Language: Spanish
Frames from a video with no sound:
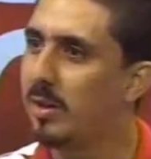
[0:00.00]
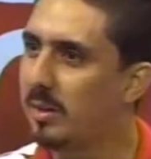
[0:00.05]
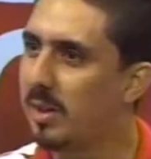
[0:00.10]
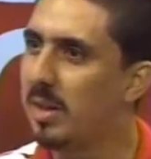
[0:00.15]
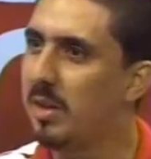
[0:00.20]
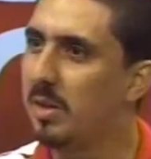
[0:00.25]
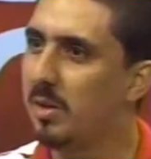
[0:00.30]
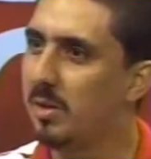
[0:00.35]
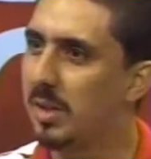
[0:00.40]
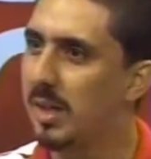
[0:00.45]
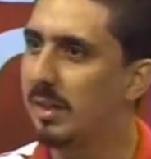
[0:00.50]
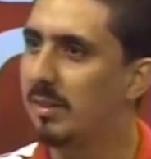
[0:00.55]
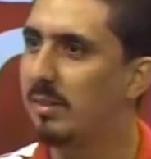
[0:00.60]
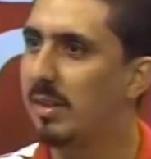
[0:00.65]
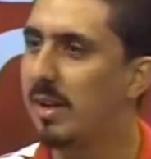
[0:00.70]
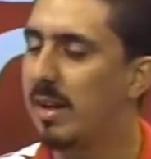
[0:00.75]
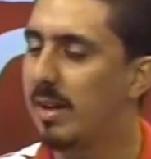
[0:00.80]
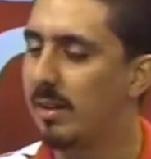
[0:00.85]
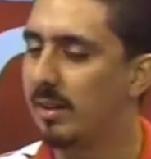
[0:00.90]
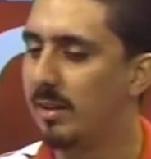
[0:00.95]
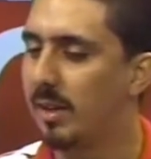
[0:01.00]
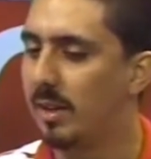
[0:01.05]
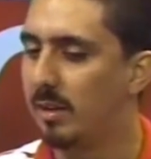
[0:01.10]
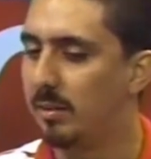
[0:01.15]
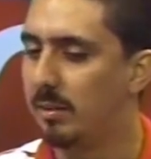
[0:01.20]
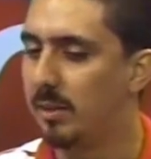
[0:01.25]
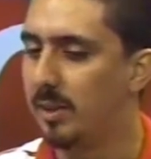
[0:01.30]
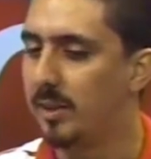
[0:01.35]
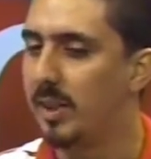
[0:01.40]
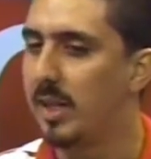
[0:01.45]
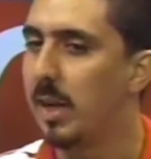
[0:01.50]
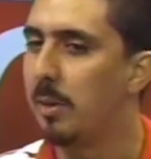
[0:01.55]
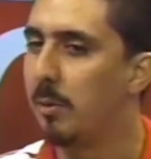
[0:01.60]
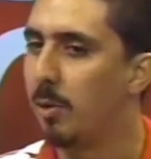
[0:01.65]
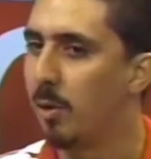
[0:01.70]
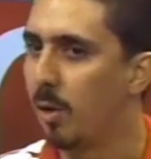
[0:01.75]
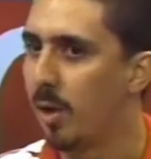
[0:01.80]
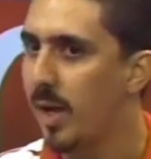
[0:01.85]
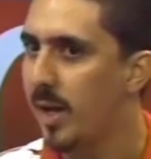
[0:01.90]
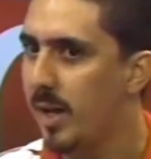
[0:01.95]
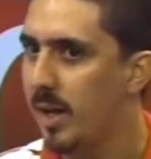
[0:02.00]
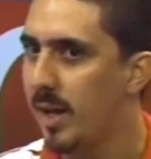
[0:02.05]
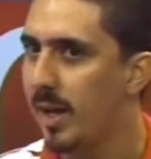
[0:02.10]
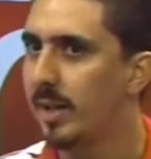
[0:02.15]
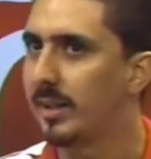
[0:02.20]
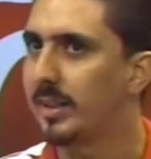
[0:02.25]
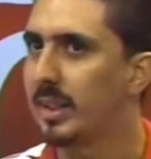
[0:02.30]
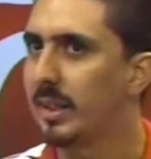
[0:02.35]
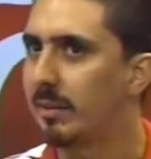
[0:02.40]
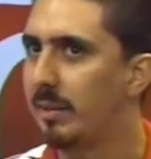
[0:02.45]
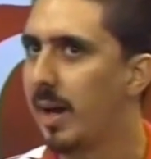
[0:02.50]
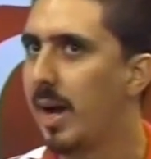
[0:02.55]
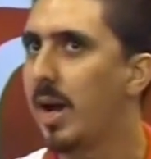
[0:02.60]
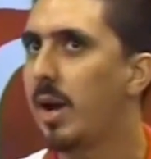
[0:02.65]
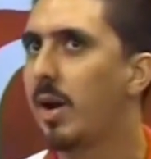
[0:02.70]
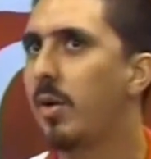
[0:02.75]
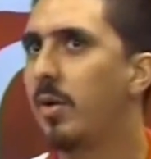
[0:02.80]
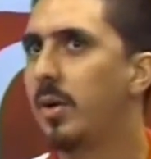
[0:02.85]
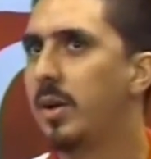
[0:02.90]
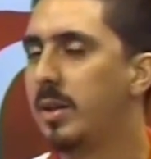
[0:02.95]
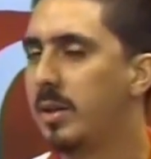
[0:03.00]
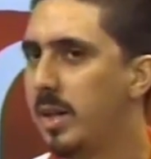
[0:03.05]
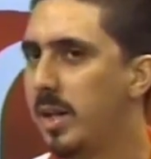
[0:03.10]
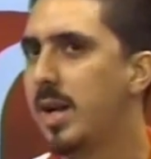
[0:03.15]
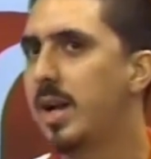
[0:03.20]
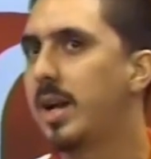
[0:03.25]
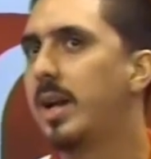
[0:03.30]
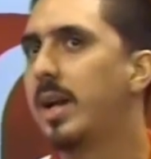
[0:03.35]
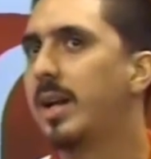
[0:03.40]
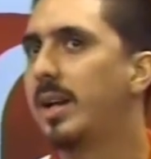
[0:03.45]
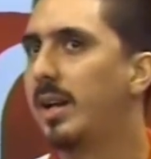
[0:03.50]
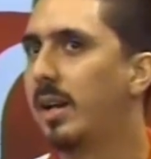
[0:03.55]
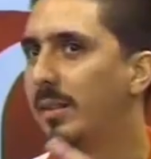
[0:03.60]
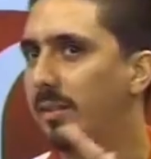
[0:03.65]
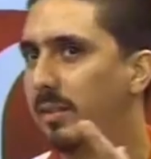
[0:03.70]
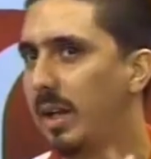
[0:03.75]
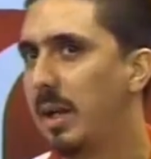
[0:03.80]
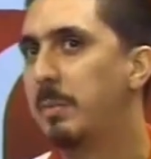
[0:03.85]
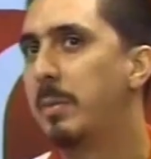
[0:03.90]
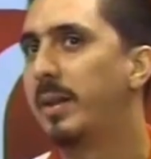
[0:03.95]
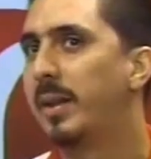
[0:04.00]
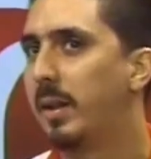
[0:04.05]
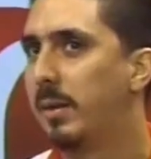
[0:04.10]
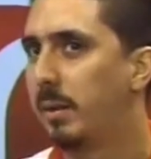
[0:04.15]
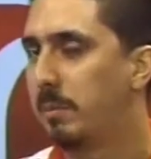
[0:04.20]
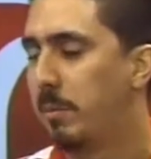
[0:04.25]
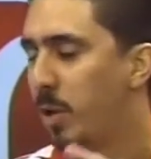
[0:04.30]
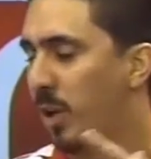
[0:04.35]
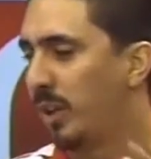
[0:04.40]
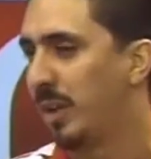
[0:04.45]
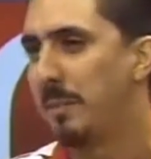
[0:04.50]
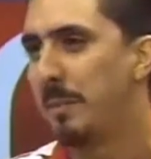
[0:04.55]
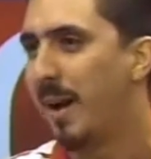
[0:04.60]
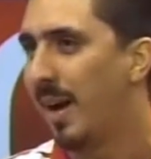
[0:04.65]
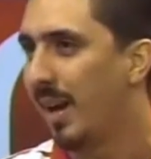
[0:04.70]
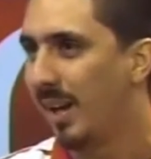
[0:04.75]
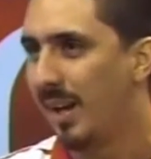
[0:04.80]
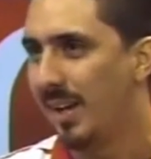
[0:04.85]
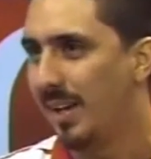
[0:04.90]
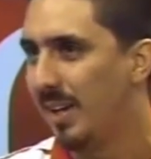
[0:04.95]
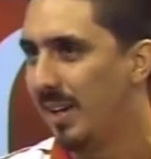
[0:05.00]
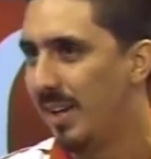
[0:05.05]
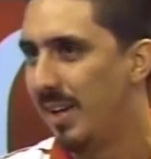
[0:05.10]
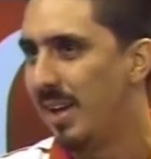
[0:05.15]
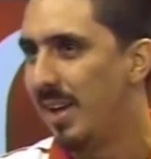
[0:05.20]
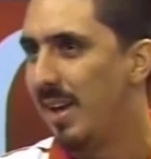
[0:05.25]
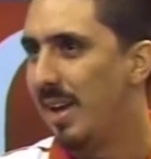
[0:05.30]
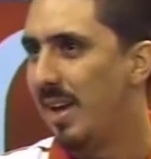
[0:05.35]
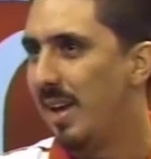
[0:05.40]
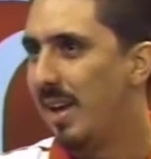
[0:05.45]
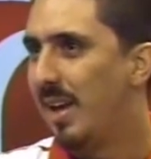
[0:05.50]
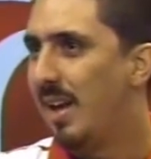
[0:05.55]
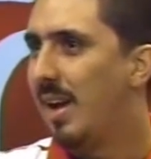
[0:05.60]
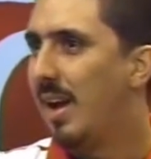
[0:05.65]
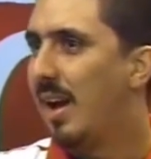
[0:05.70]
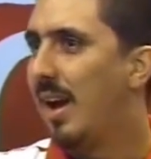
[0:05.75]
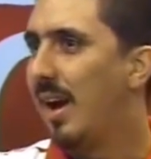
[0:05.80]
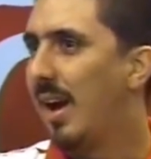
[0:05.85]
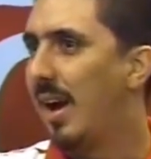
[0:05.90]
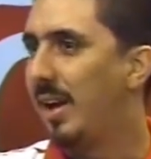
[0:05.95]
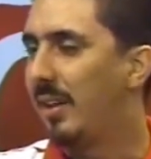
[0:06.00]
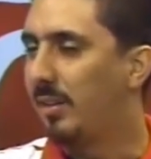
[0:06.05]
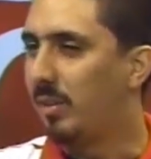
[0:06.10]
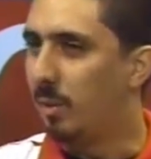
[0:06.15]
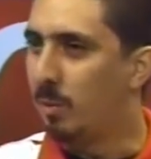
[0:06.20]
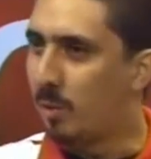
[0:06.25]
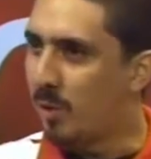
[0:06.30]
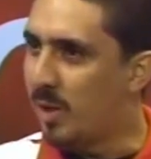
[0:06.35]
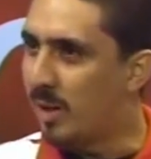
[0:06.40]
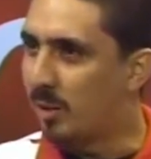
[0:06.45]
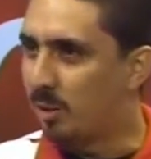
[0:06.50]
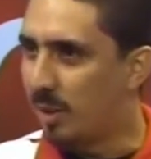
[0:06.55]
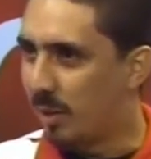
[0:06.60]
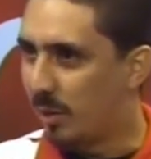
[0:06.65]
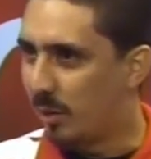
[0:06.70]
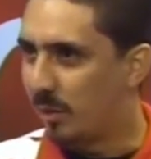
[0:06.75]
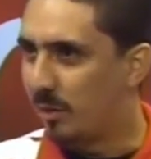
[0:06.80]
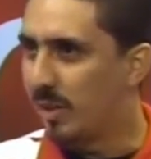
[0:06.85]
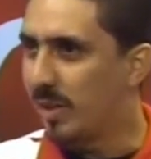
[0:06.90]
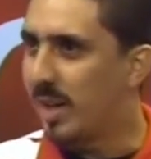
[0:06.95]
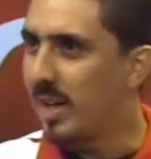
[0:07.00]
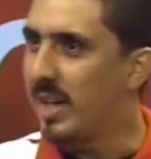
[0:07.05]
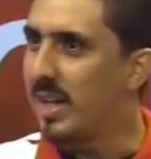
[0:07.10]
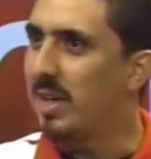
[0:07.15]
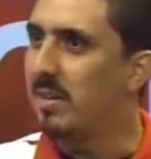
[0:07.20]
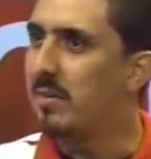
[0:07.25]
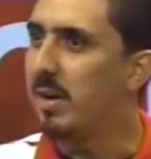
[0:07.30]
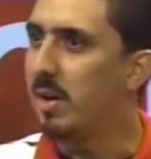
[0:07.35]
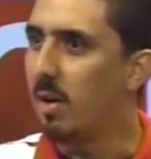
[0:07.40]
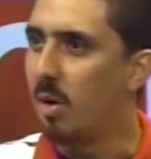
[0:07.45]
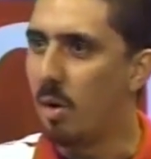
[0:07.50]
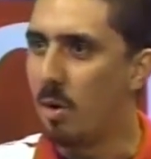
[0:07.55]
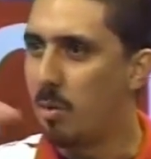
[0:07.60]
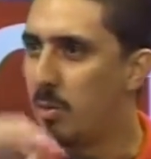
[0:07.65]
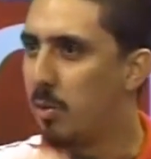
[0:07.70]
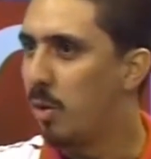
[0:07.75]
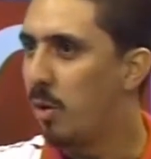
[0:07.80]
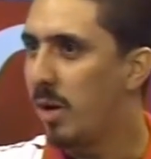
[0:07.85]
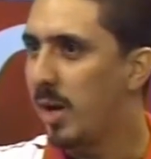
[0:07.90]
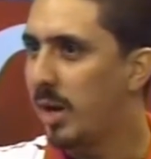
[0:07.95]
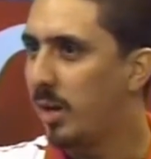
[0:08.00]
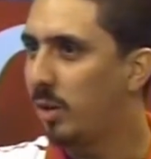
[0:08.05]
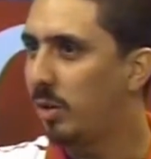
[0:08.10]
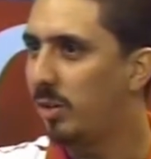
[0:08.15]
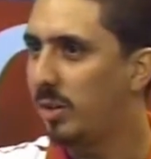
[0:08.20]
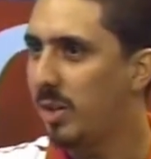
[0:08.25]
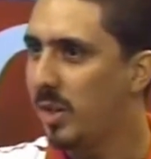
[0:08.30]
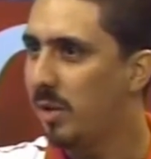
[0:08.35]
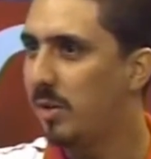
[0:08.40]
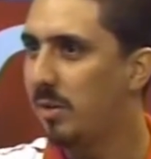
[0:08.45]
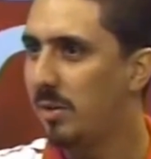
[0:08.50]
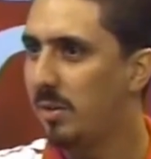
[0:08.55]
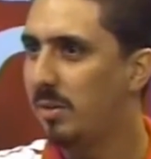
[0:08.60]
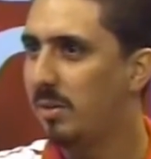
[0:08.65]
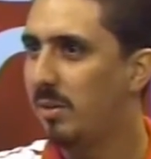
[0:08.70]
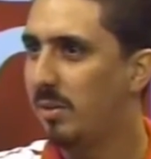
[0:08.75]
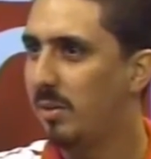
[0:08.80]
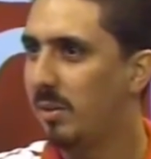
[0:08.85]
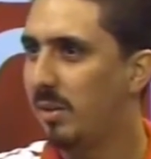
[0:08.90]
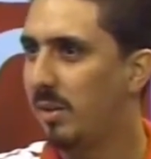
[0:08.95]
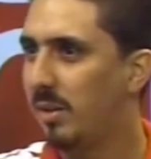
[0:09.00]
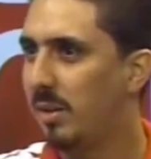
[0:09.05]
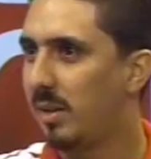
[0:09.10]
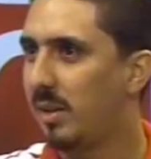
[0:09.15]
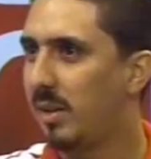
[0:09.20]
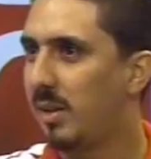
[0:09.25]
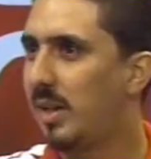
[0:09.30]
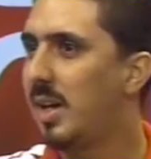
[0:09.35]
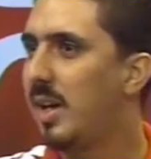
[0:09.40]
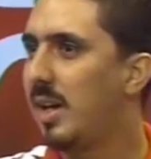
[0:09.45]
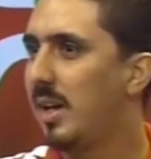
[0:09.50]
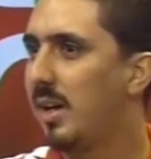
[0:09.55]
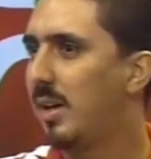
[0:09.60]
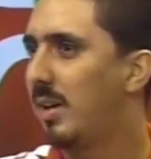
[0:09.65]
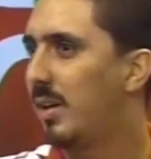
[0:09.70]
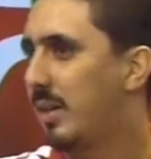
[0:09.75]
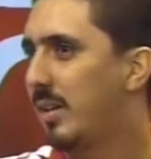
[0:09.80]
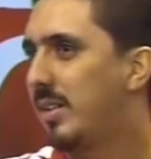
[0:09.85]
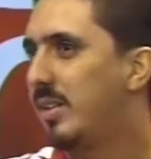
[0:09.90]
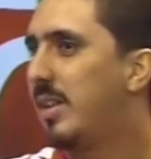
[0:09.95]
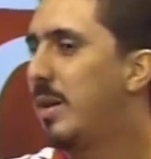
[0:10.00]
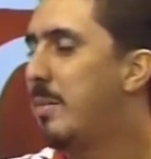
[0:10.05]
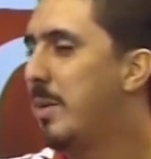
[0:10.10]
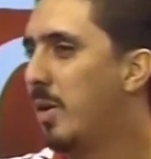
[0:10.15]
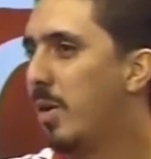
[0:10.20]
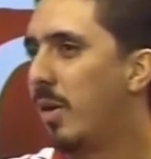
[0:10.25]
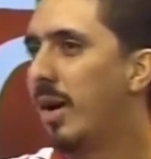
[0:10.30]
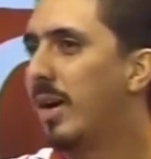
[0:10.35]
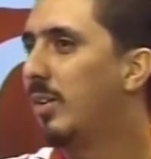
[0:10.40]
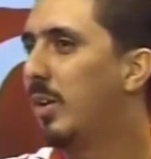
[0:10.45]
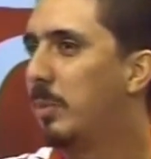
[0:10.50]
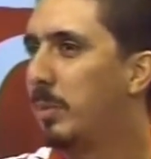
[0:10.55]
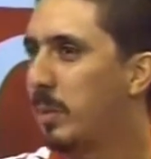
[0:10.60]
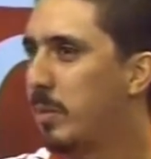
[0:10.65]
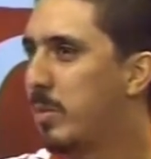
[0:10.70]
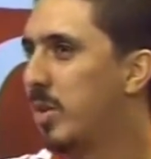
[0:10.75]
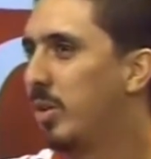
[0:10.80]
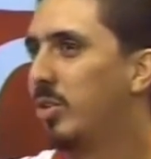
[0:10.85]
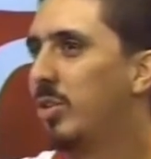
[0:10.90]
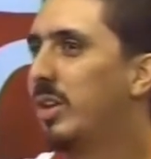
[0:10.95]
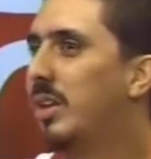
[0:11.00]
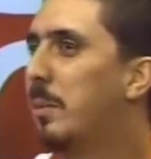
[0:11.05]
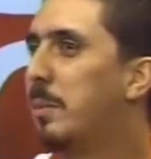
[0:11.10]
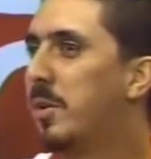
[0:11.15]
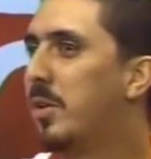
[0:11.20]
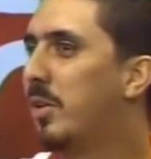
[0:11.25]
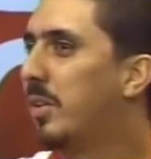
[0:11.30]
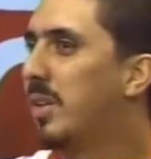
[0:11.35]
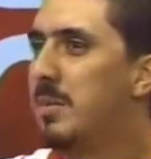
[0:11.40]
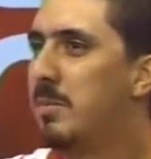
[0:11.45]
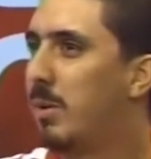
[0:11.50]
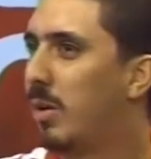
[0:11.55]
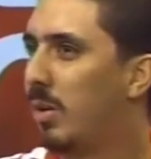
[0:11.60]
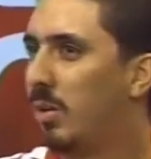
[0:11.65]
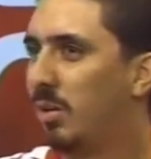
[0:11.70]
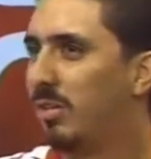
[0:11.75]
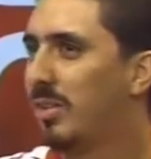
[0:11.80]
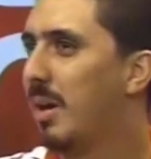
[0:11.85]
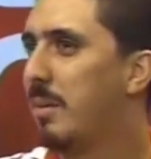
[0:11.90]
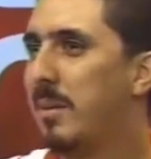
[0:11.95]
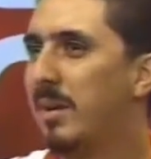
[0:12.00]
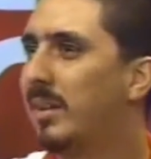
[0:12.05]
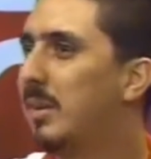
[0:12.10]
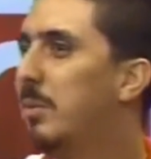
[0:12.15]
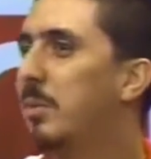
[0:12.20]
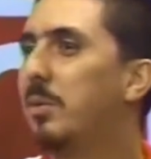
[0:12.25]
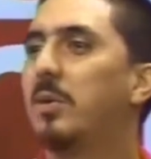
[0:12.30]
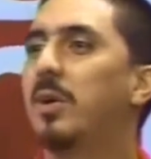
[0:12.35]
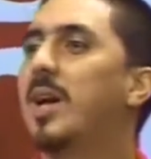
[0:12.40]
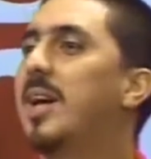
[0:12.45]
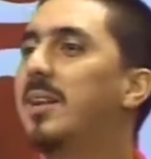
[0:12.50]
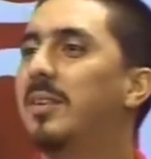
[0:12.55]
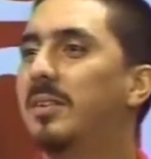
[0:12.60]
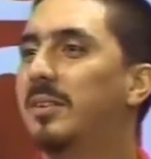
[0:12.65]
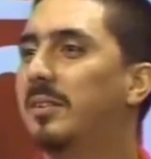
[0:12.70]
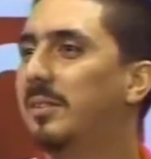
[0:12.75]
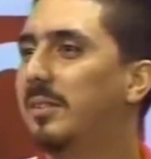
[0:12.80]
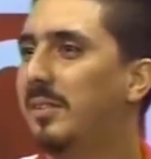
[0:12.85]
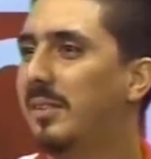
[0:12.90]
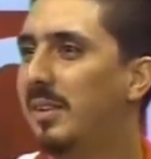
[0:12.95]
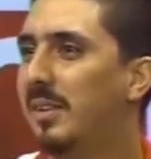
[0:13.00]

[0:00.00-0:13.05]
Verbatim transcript: estilos, ya sea desde, la bloguera que trabaja con indígenas en la selva de Guatemala, hasta un proyecto de la costa caribe o un bloguero tico que terminó ganando el Premio Nacional de Periodismo, exclusivamente blogueando.